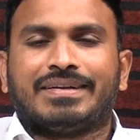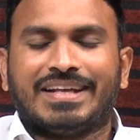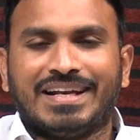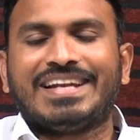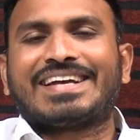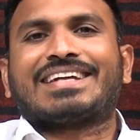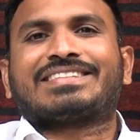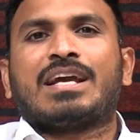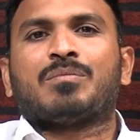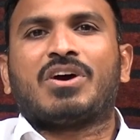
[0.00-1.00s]
ఢిల్లీ లిక్కర్
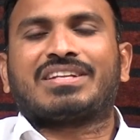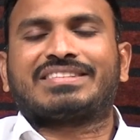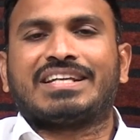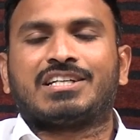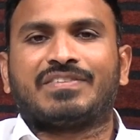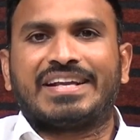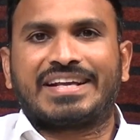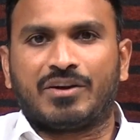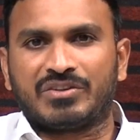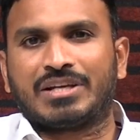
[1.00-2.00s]
స్కామ్లో అరెస్ట్ అయినటువంటి
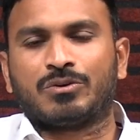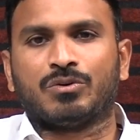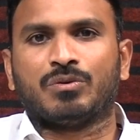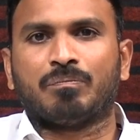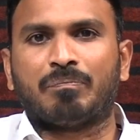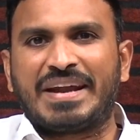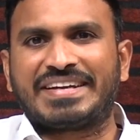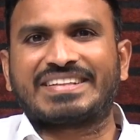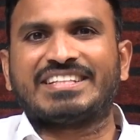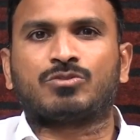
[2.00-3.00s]
కవితను
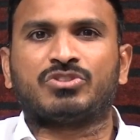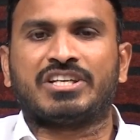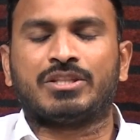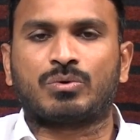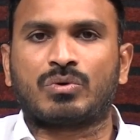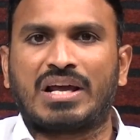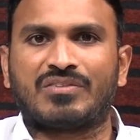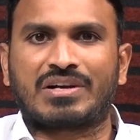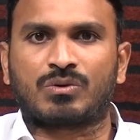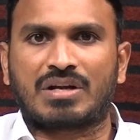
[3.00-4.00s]
బయటికి తీసుకొచ్చేందుకు
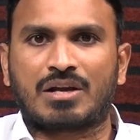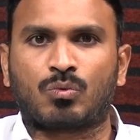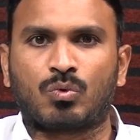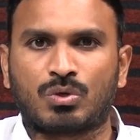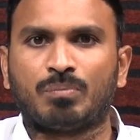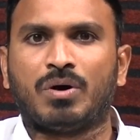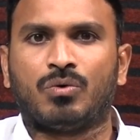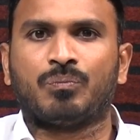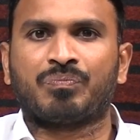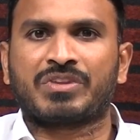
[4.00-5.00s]
కల్వకుంట్ల
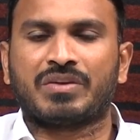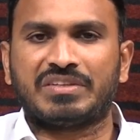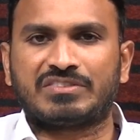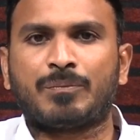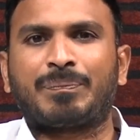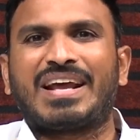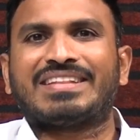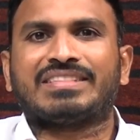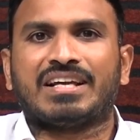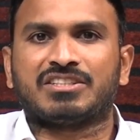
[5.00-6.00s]
కుటుంబం విశ్వ
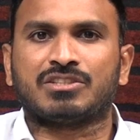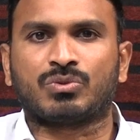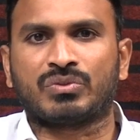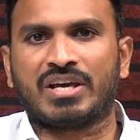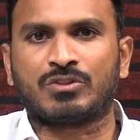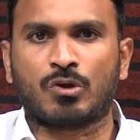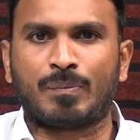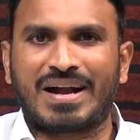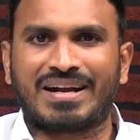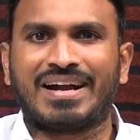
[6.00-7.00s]
ప్రయత్నాలు చేస్తుంది అందులో
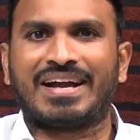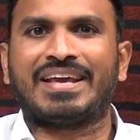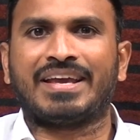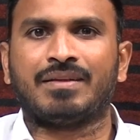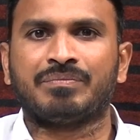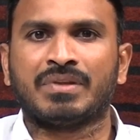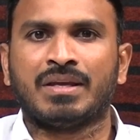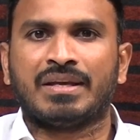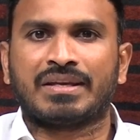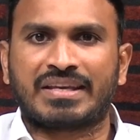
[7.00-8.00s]
భాగంగానే
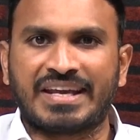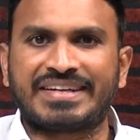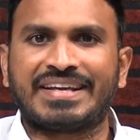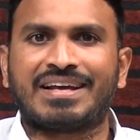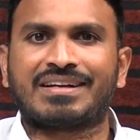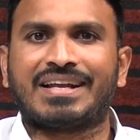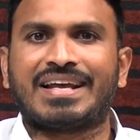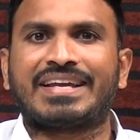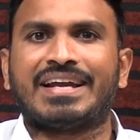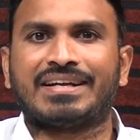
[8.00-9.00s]
కేటీఆర్
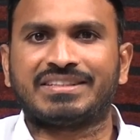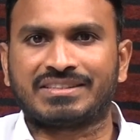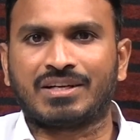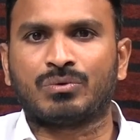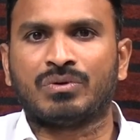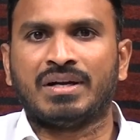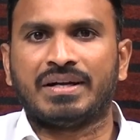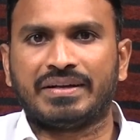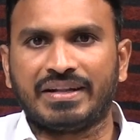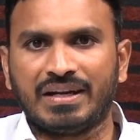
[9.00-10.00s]
అలాగే హరీష్ రావు
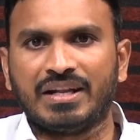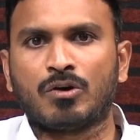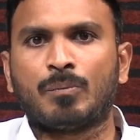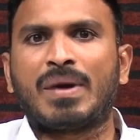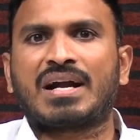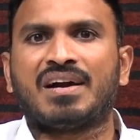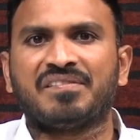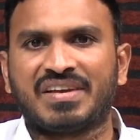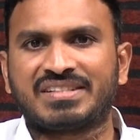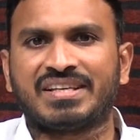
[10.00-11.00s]
ఢిల్లీలో
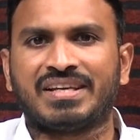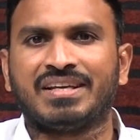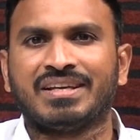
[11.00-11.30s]
మకాం వేసి